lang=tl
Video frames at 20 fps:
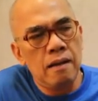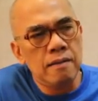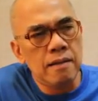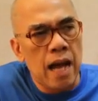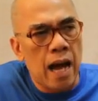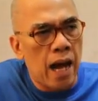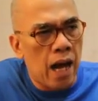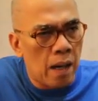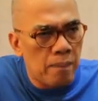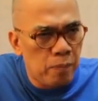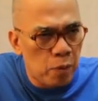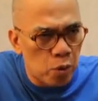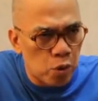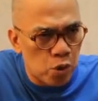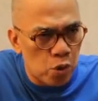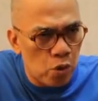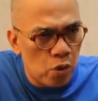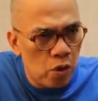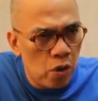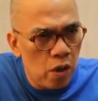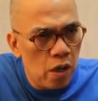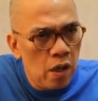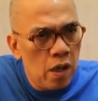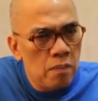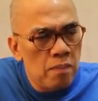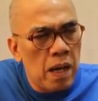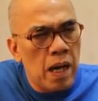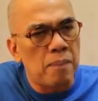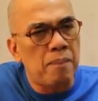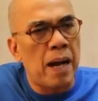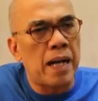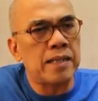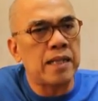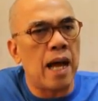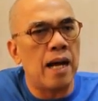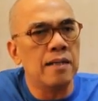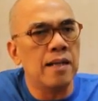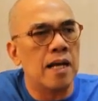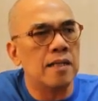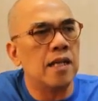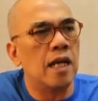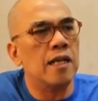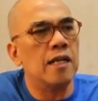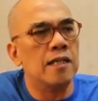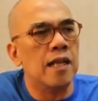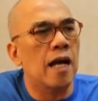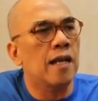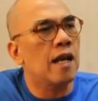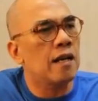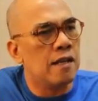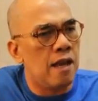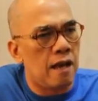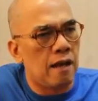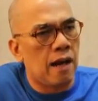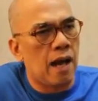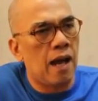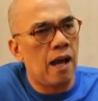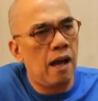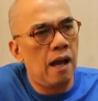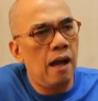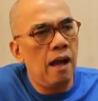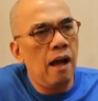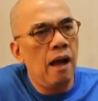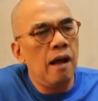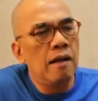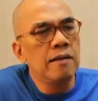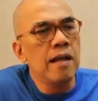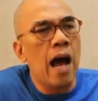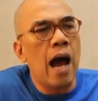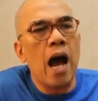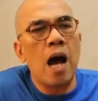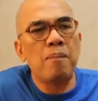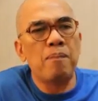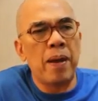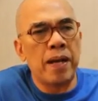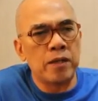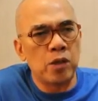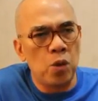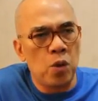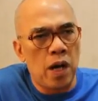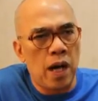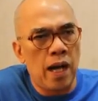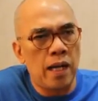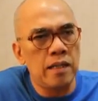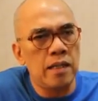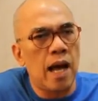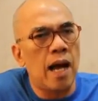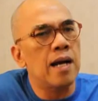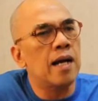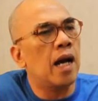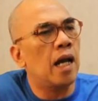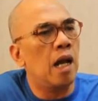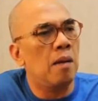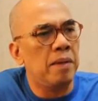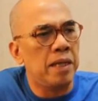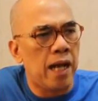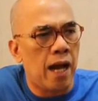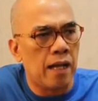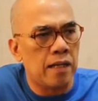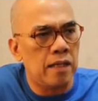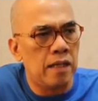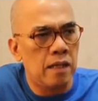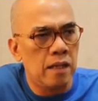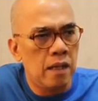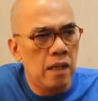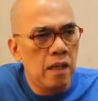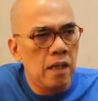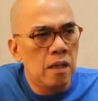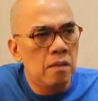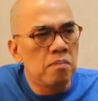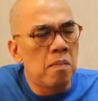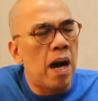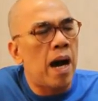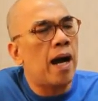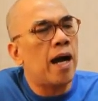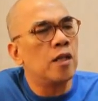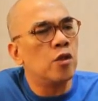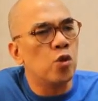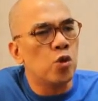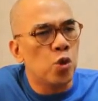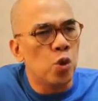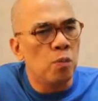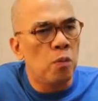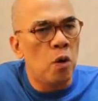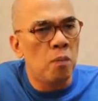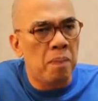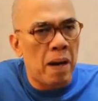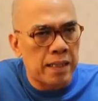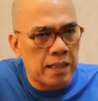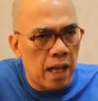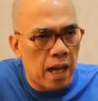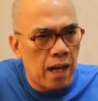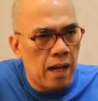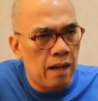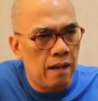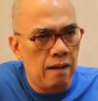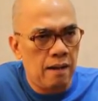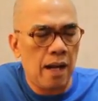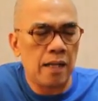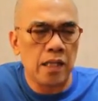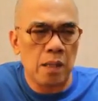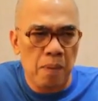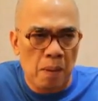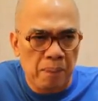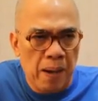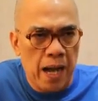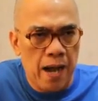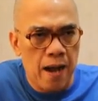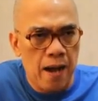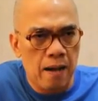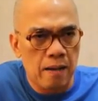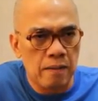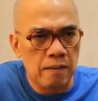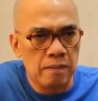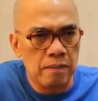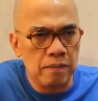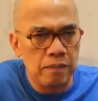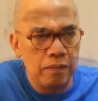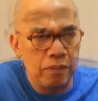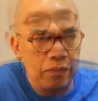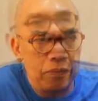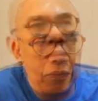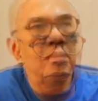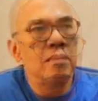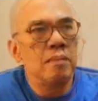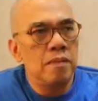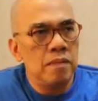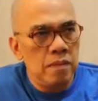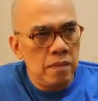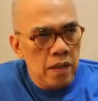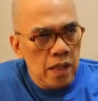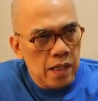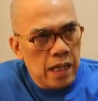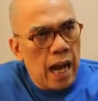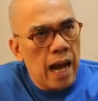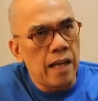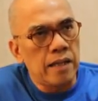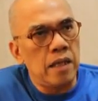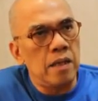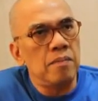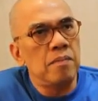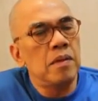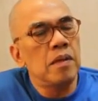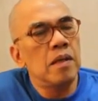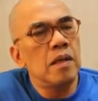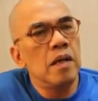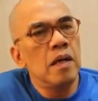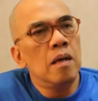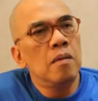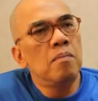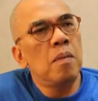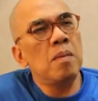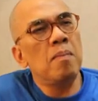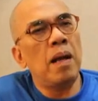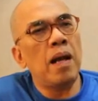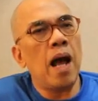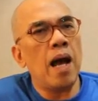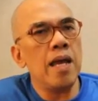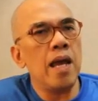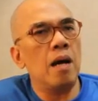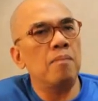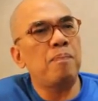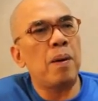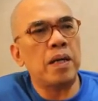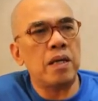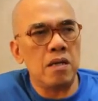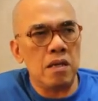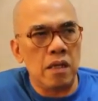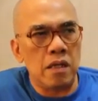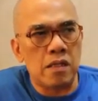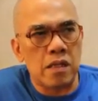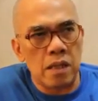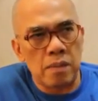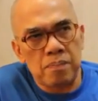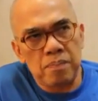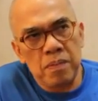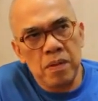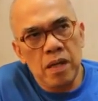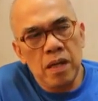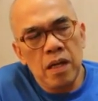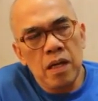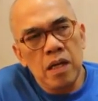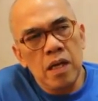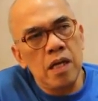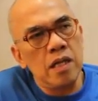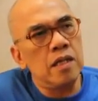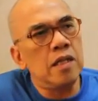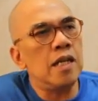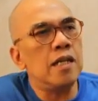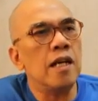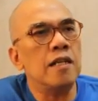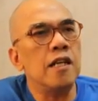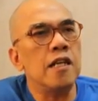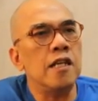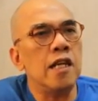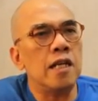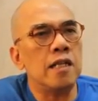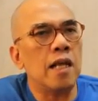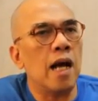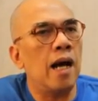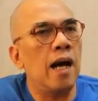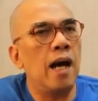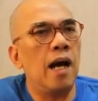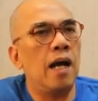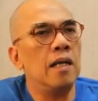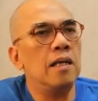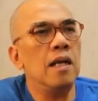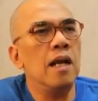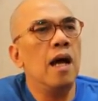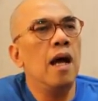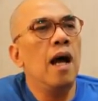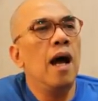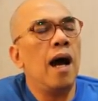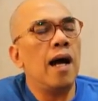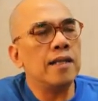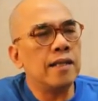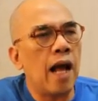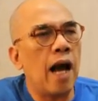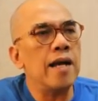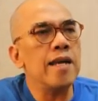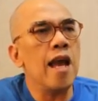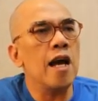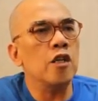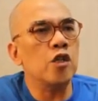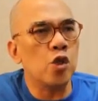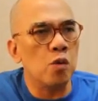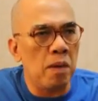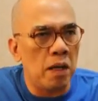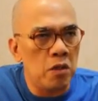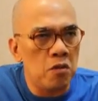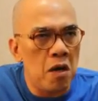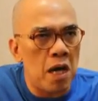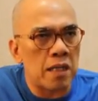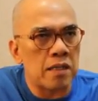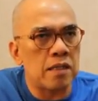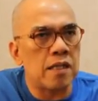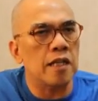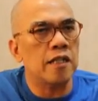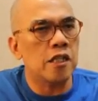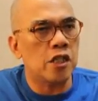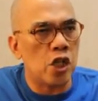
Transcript: naaabuso, mga batang nasa gitna ng gera, naapektuhan ng kalamidad, mga katutubong bata, at iba pa. Ikaanin, may malayang pag-iisip hindi nadidiktahan at kayang sumalungat sa